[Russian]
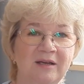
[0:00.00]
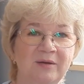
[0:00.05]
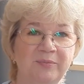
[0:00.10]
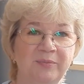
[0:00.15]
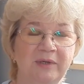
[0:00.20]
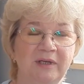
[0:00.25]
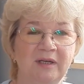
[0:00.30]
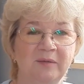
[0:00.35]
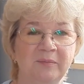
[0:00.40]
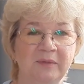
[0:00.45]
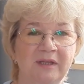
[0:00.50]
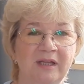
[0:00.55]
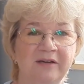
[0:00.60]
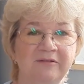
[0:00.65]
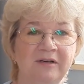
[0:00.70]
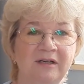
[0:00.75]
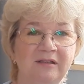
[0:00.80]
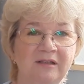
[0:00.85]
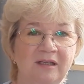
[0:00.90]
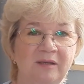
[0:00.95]

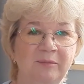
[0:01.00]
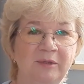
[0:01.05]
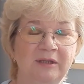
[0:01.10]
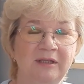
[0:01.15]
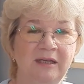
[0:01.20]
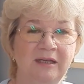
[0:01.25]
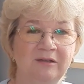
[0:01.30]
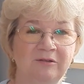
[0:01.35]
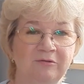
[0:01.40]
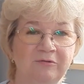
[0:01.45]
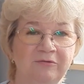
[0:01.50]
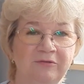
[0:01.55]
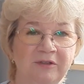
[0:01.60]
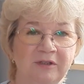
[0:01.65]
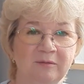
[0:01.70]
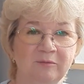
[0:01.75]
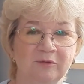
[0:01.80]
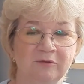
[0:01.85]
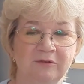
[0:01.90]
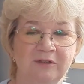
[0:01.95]
порекомендовала именно эту
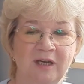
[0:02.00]
фирму.